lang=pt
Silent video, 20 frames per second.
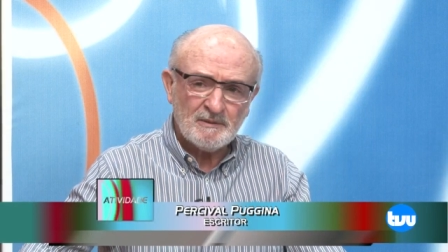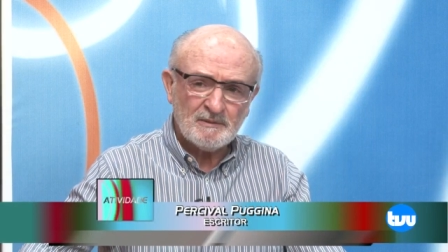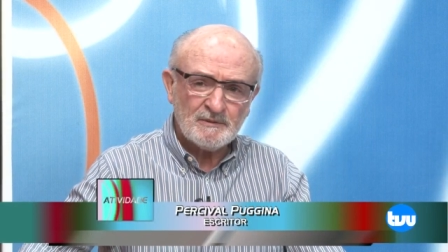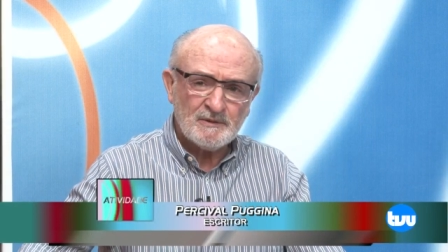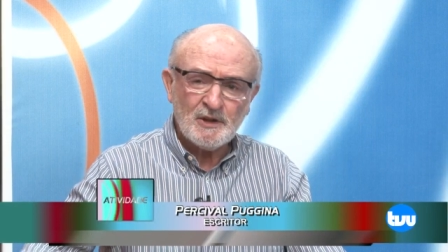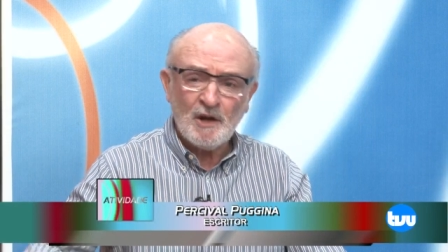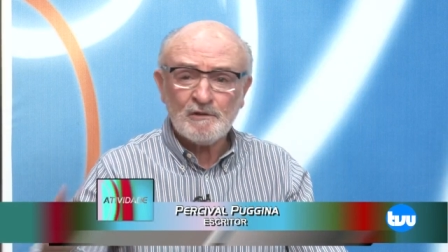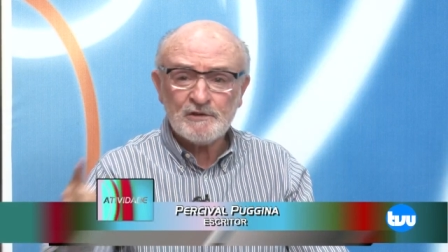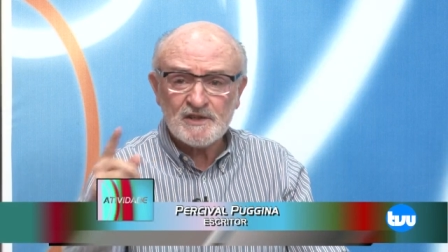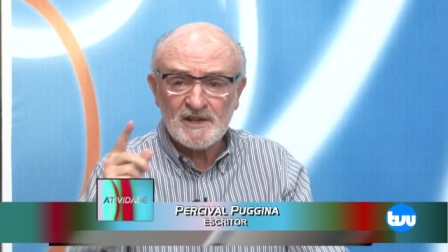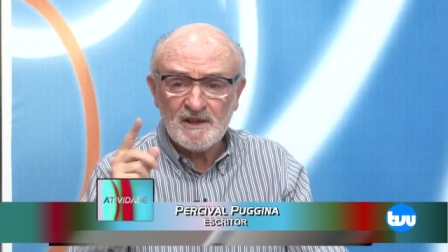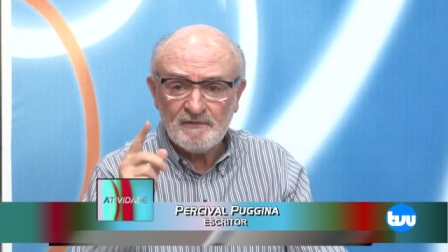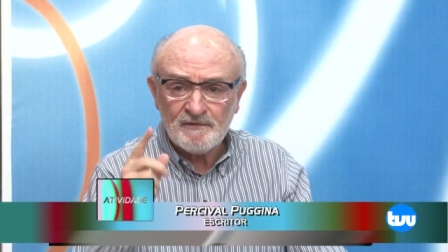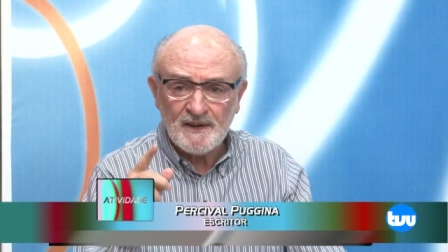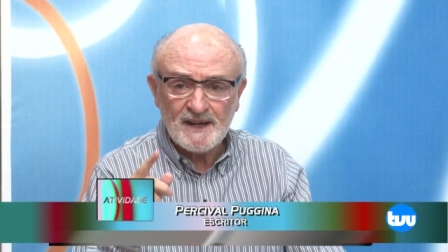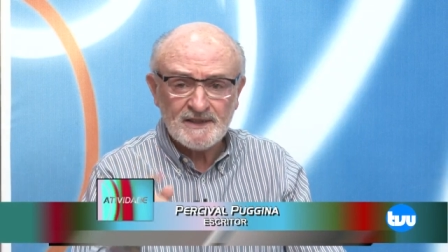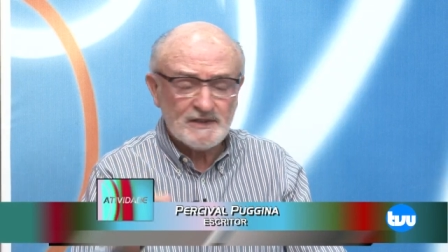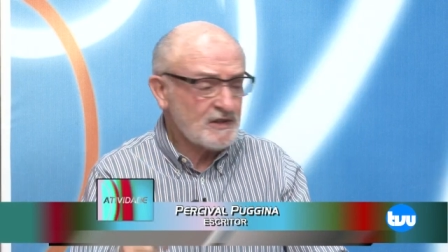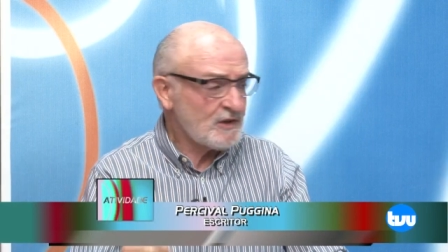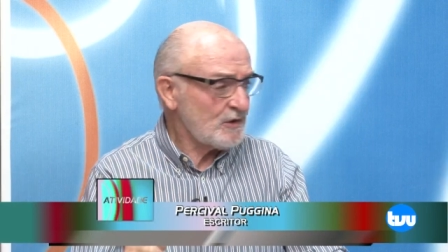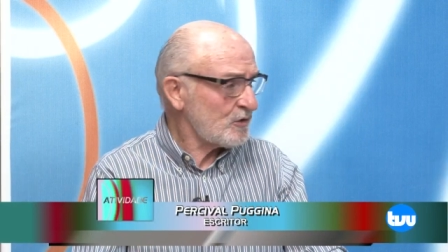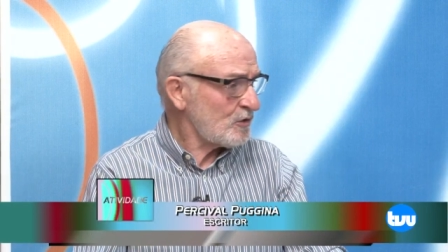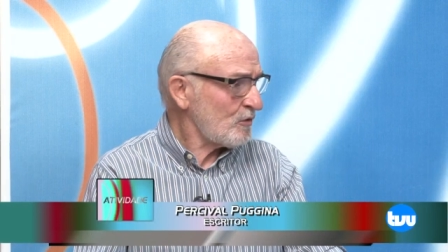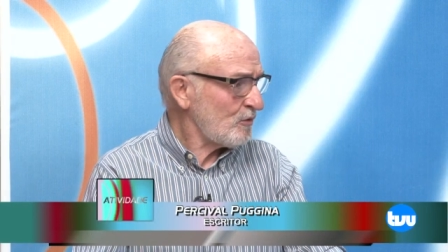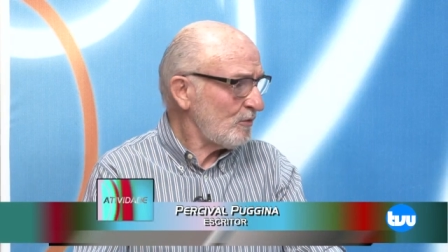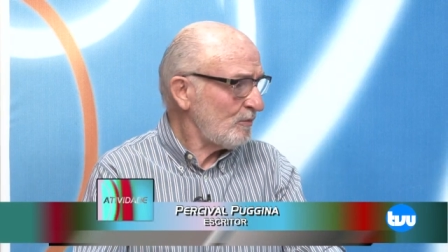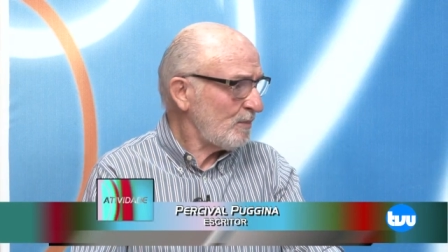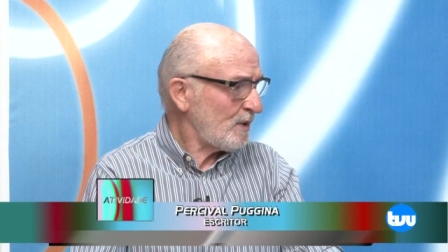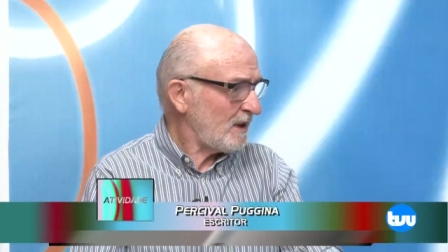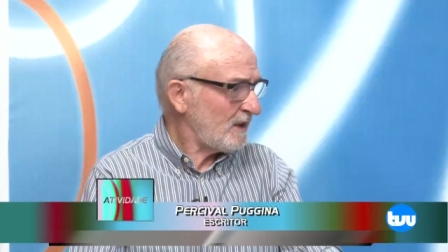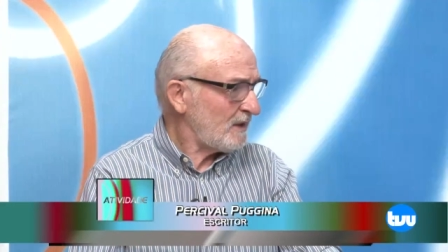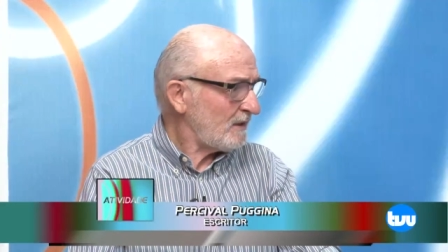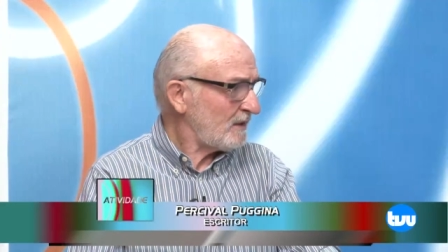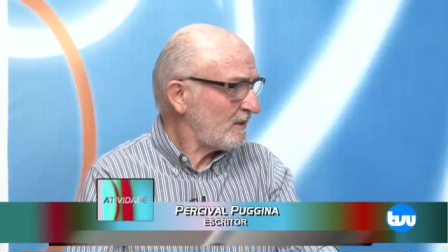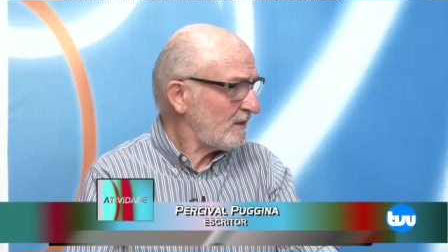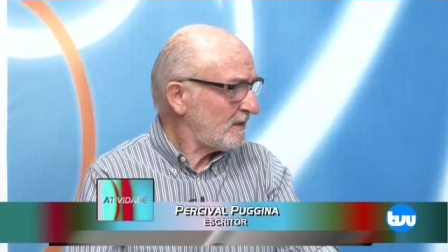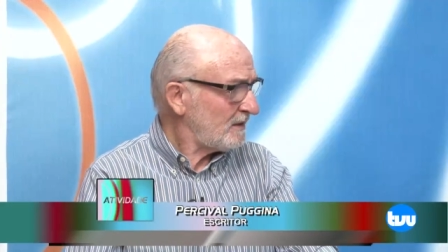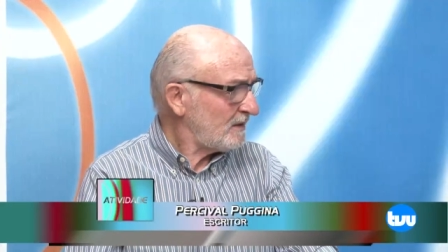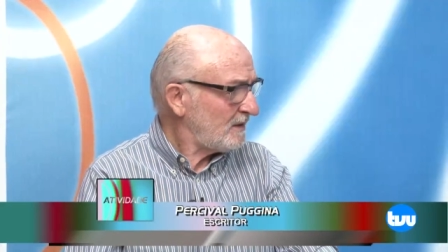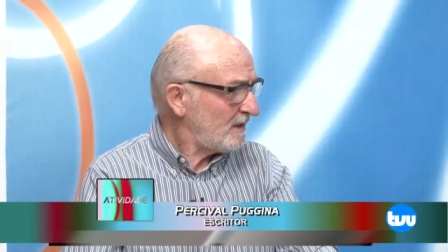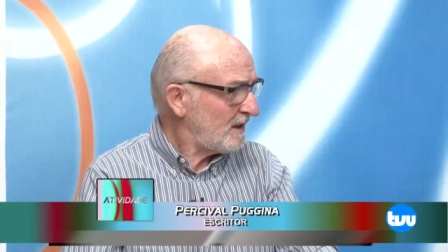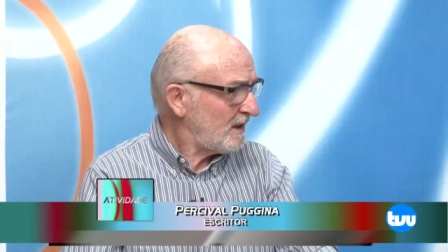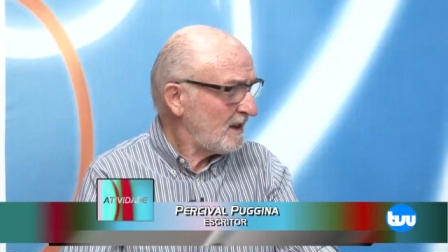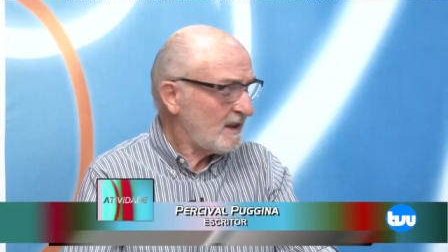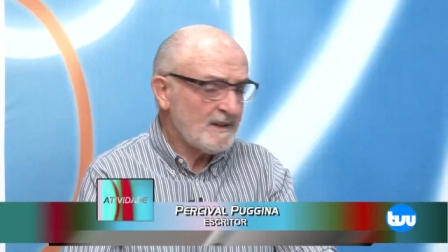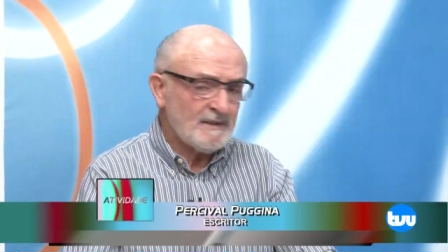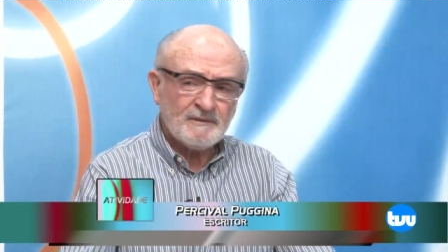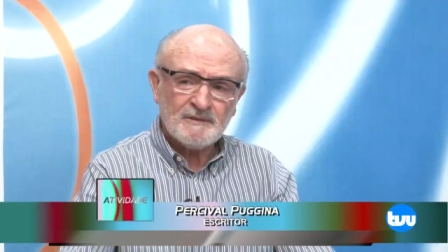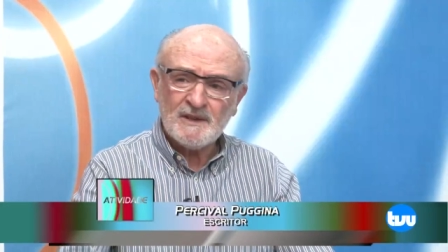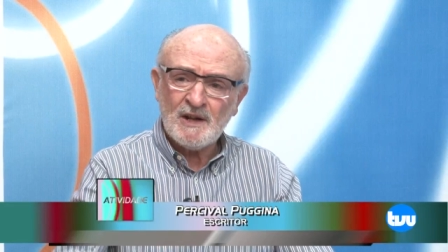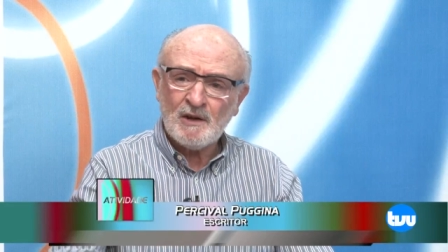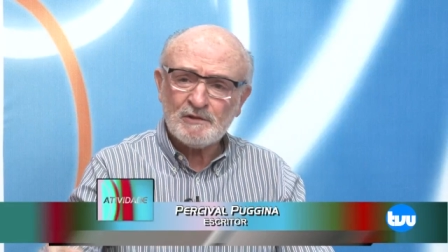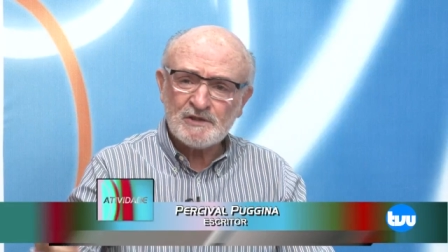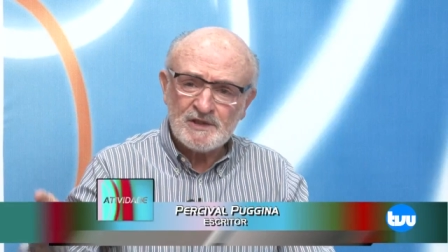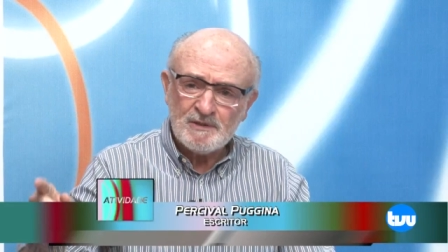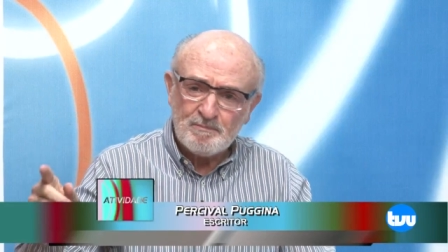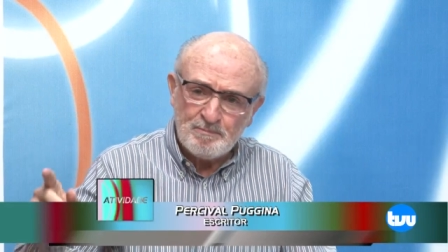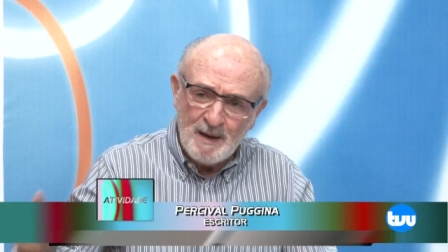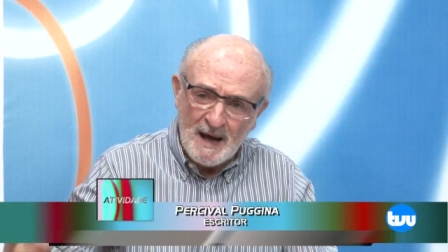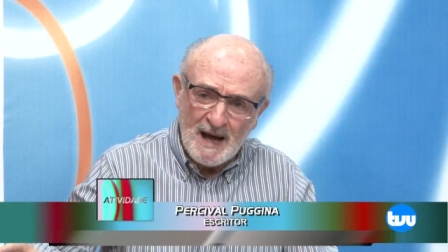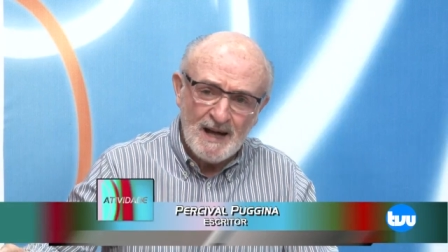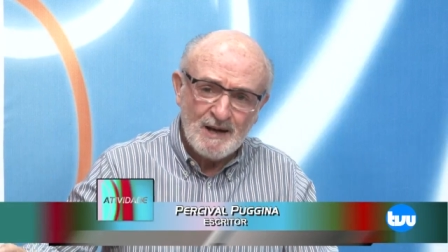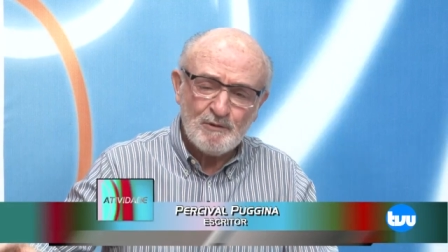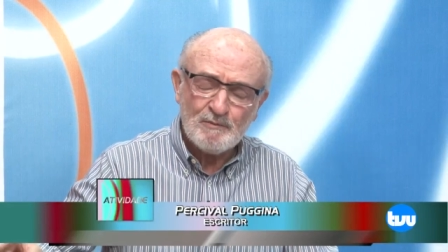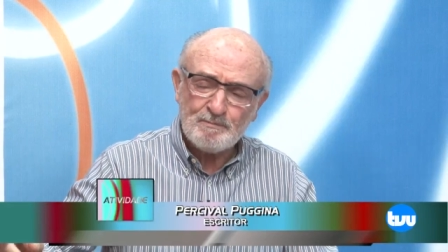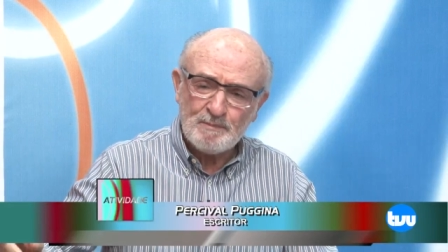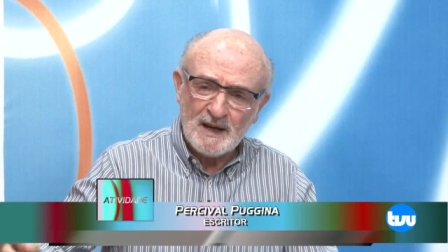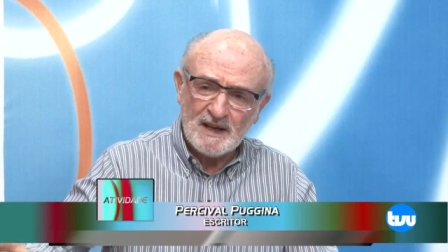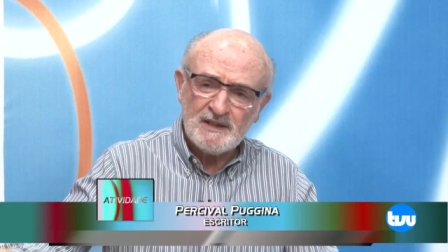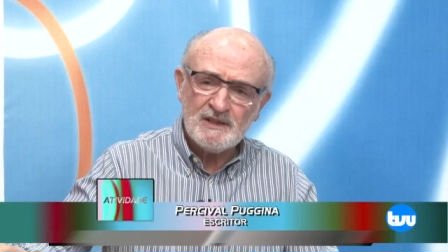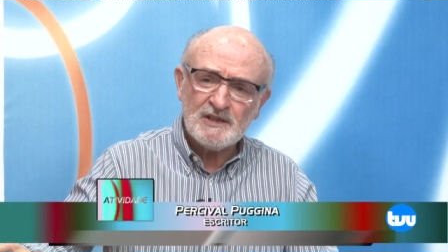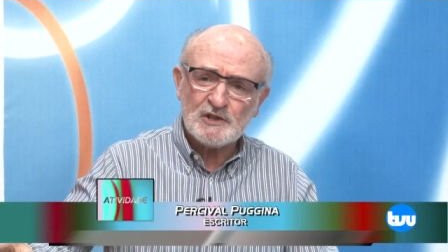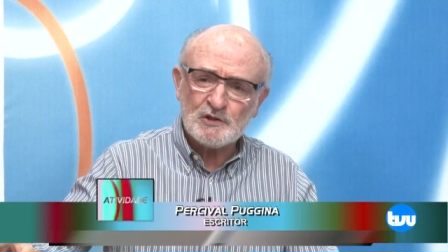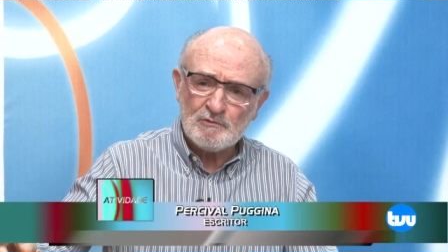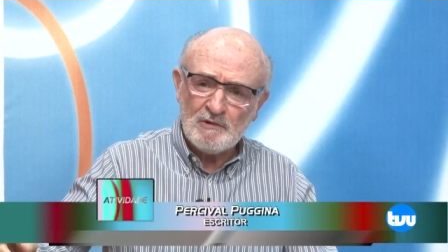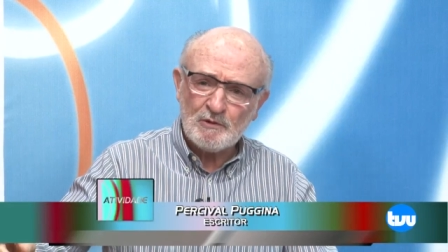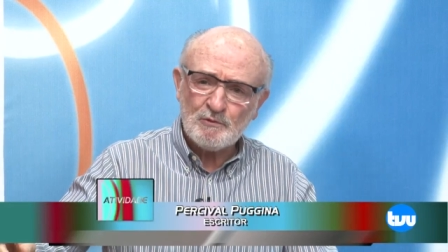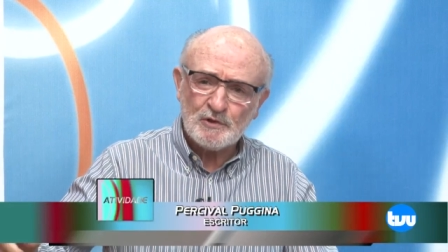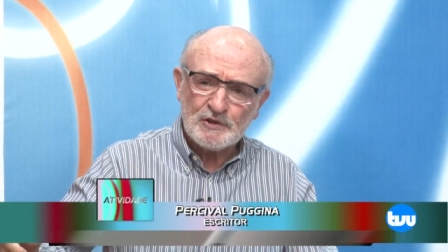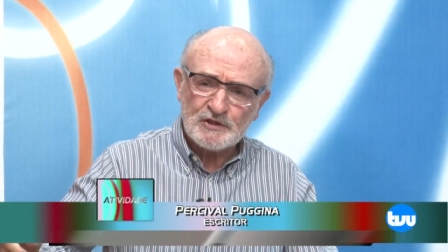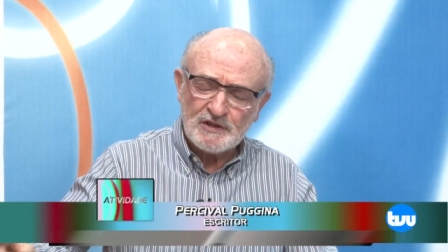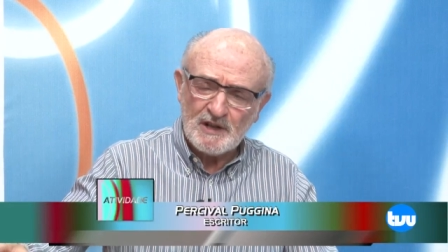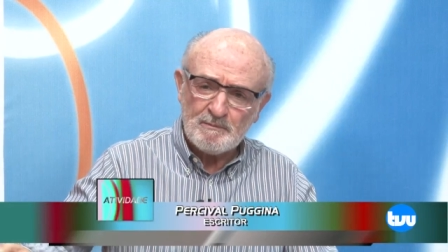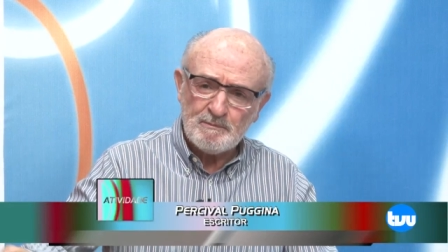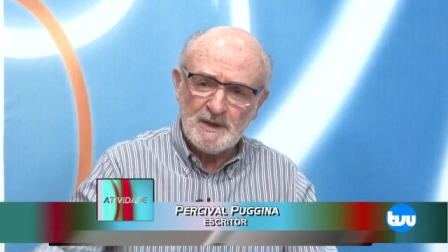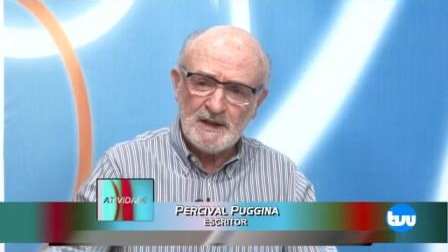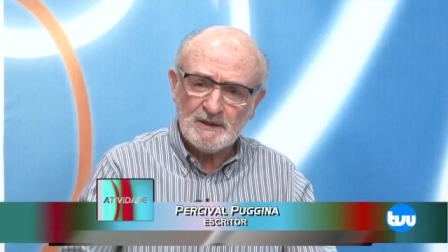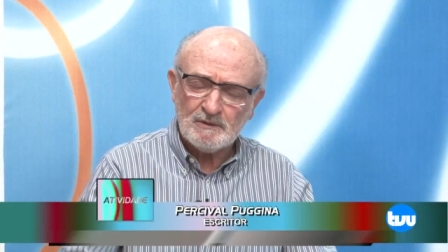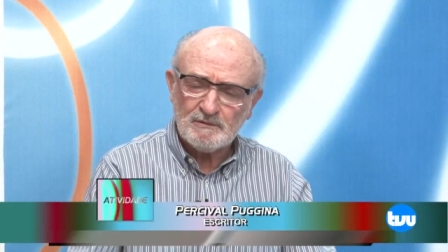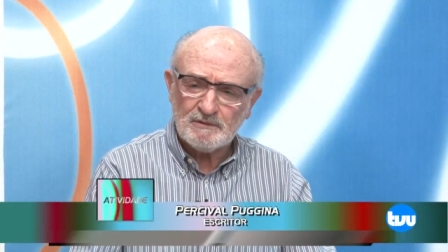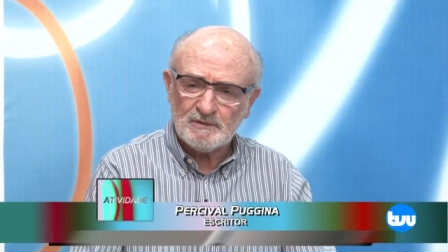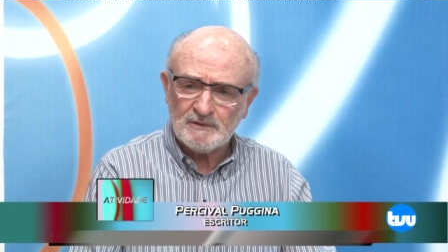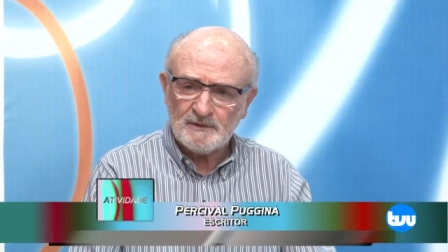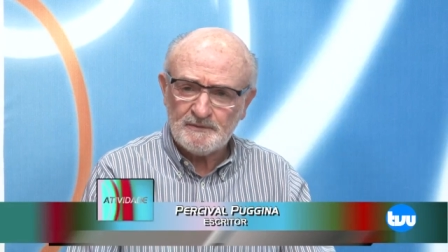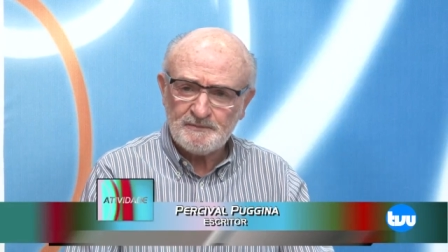Não se faz isso com o país. Não se para um país no acostamento